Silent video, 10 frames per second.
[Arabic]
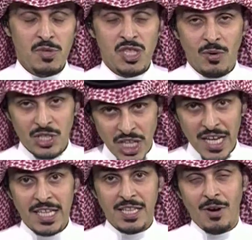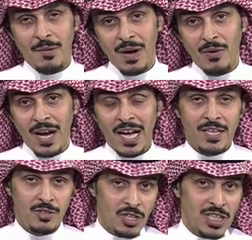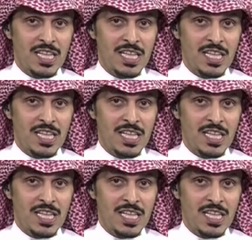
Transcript: مستوى جيد نوعا ما ولكن نقطه